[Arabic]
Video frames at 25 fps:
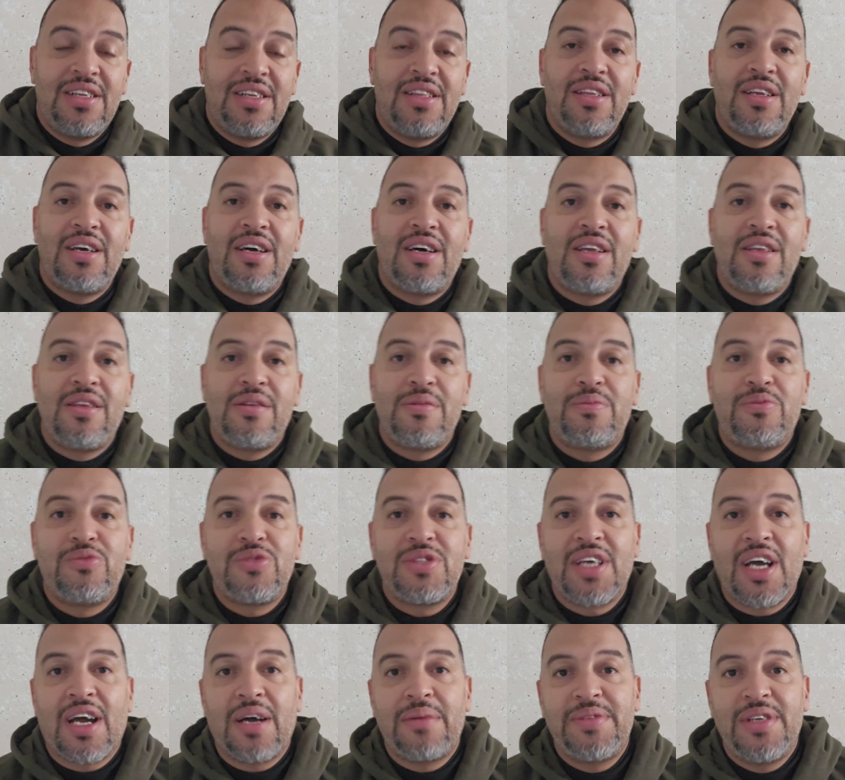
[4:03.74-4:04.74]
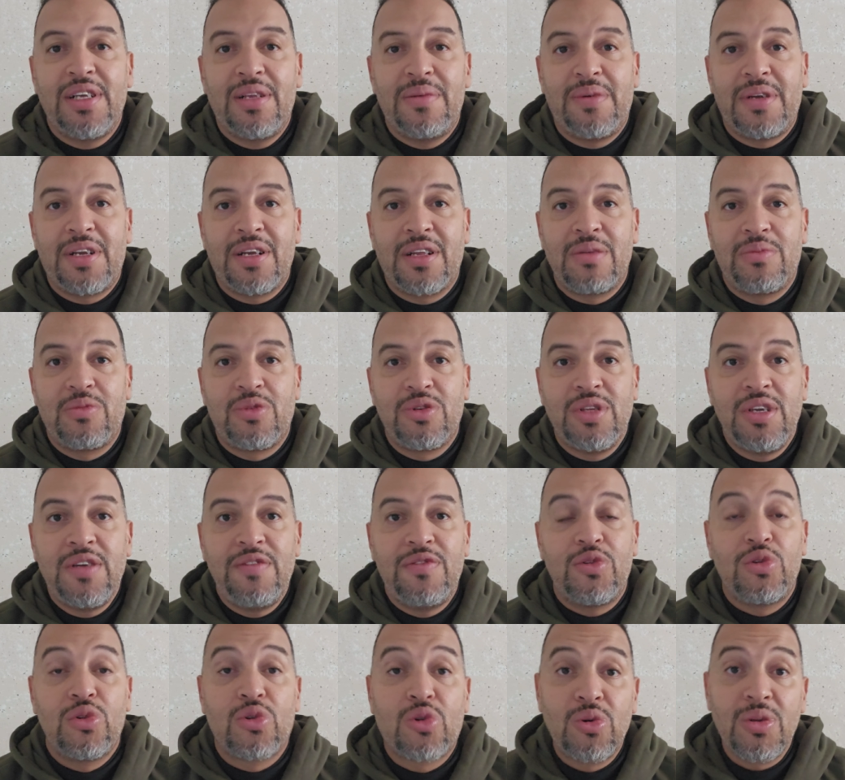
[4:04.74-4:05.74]
المنتخب ديال البلد
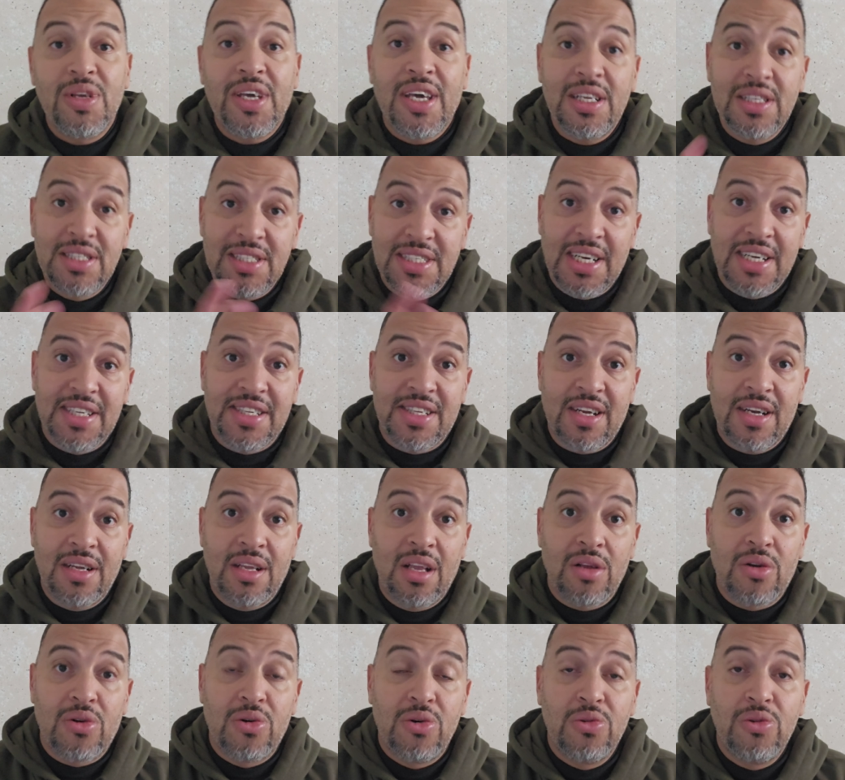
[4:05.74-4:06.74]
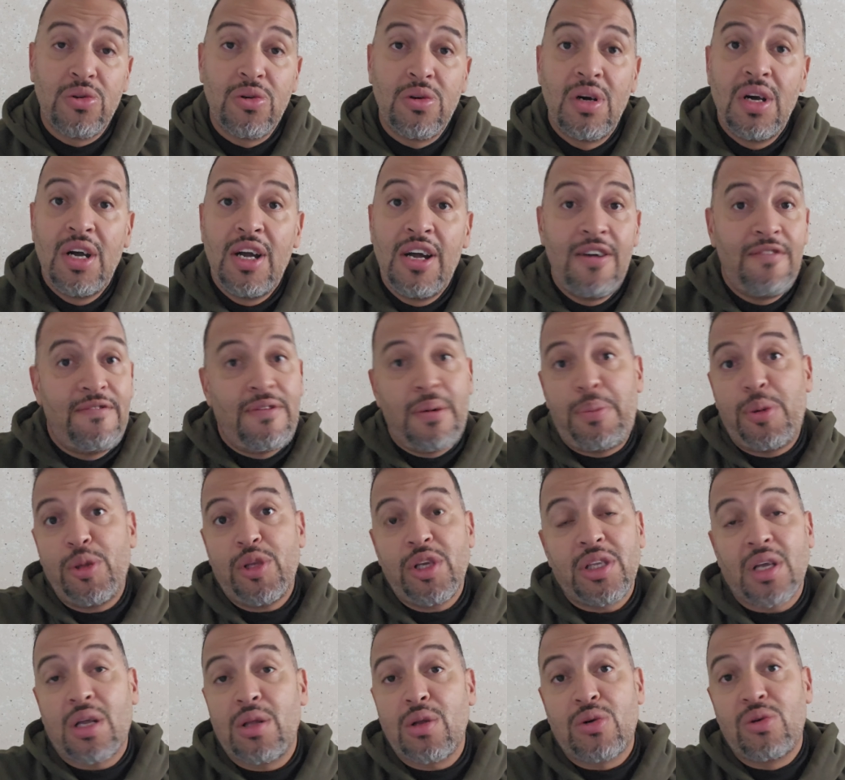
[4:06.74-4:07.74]
المضيف وكون كان انتصر على الكونغو
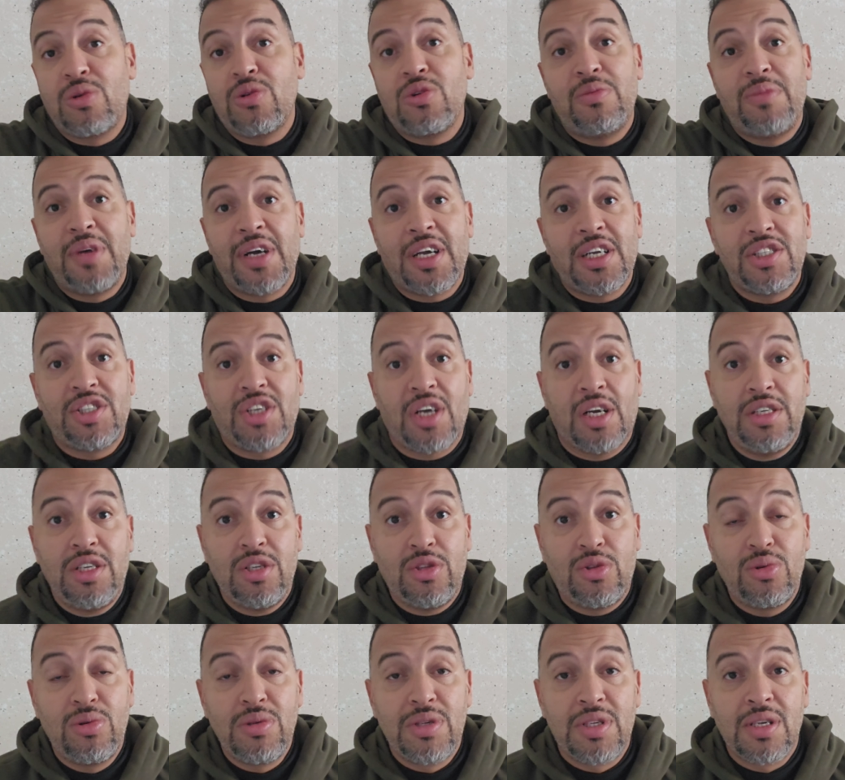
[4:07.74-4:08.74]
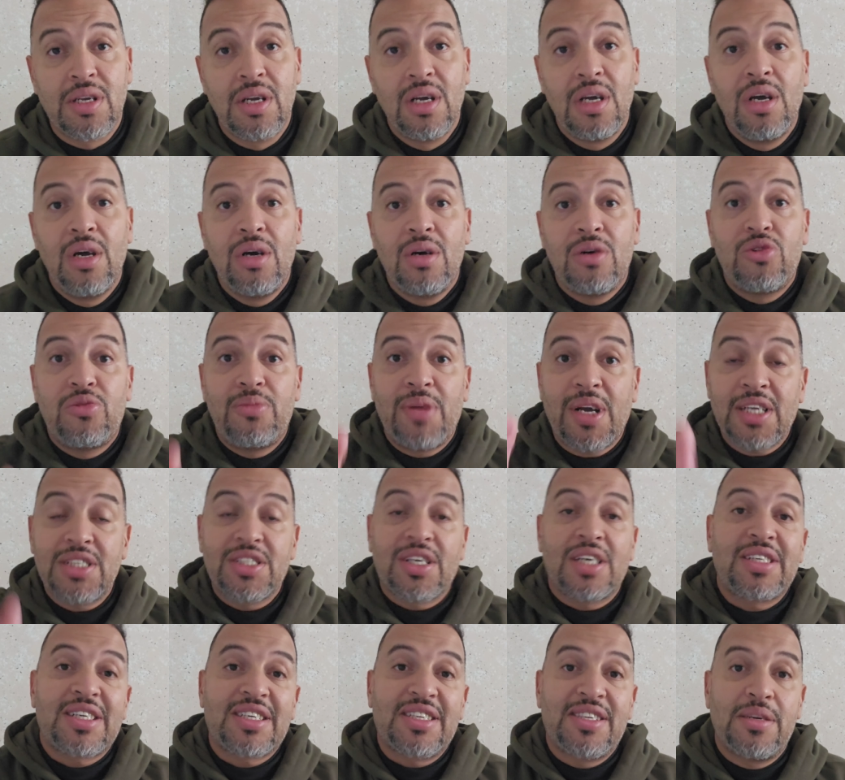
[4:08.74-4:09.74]
فبتات الكونغو ما كانش غادي يدوز وما
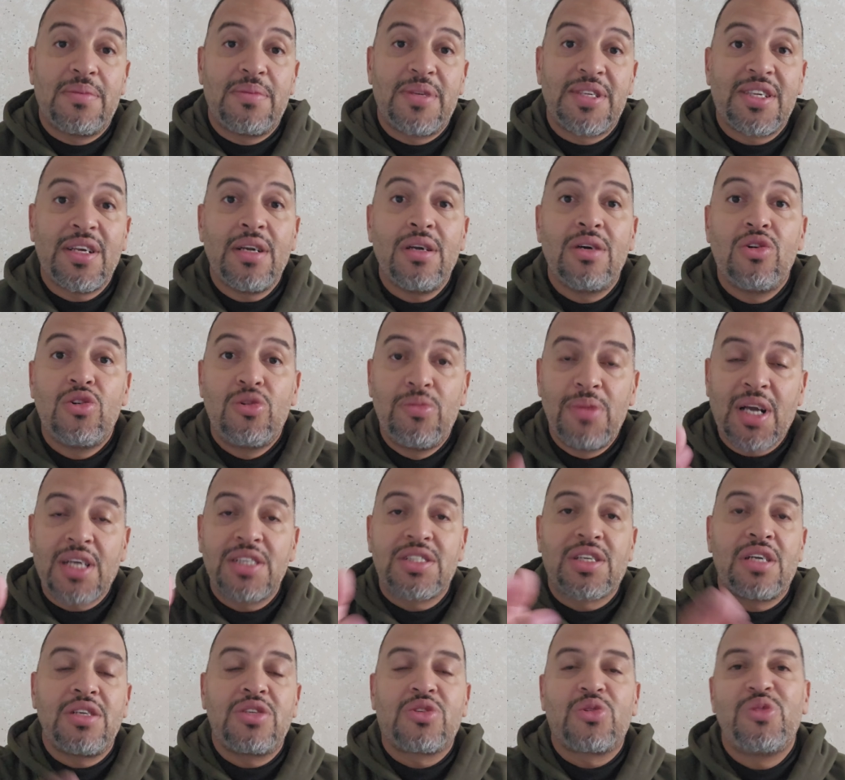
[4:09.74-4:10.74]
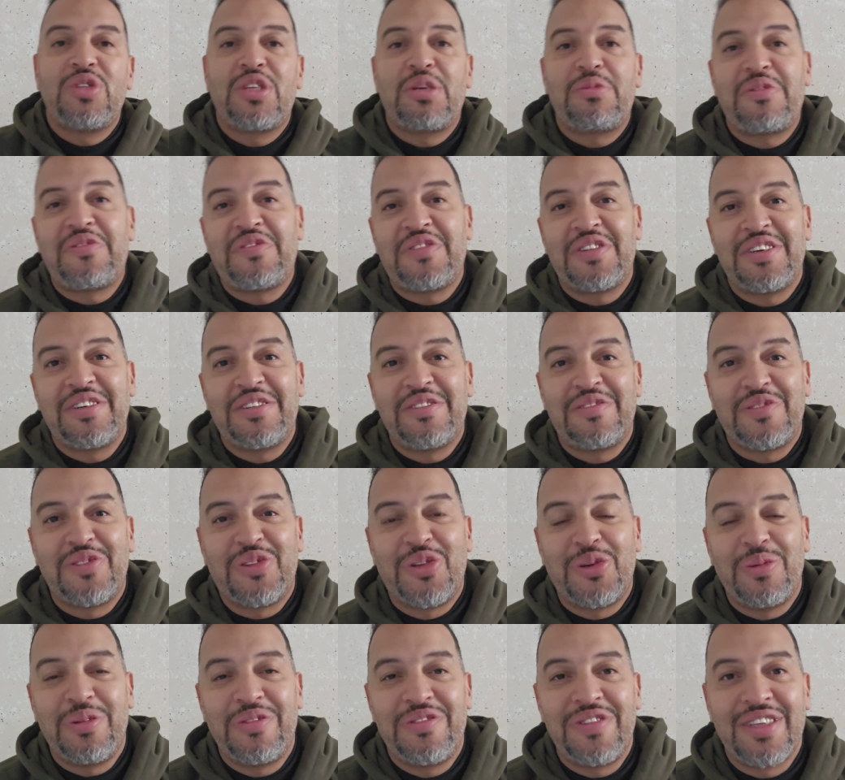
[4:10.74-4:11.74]
كانتش غتقصي مصر وما كانتش غادي تكون دابا في, الدمي
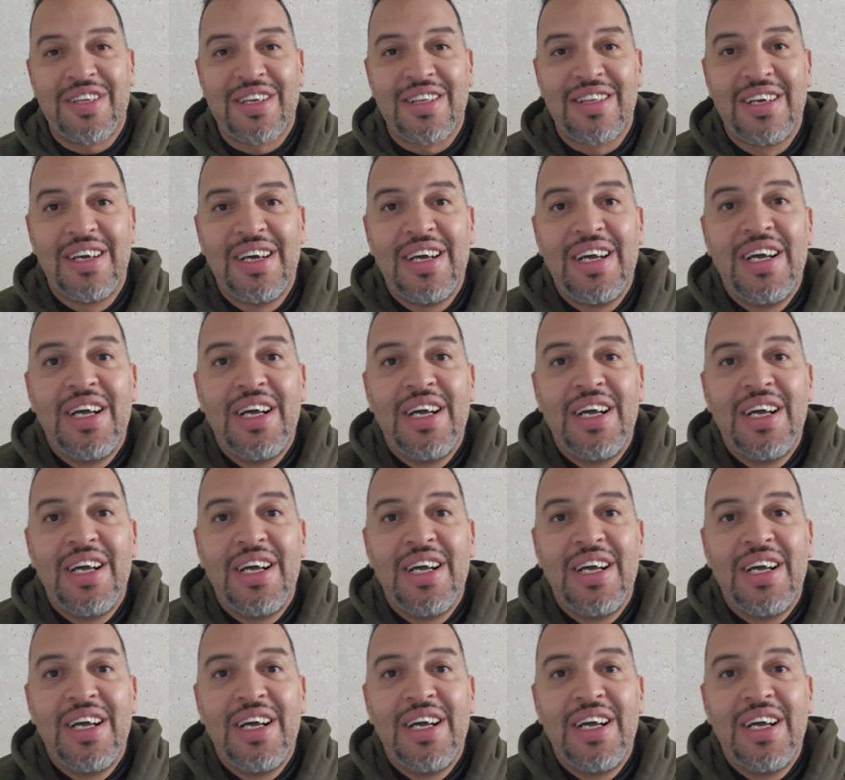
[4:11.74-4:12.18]
الدومي فينال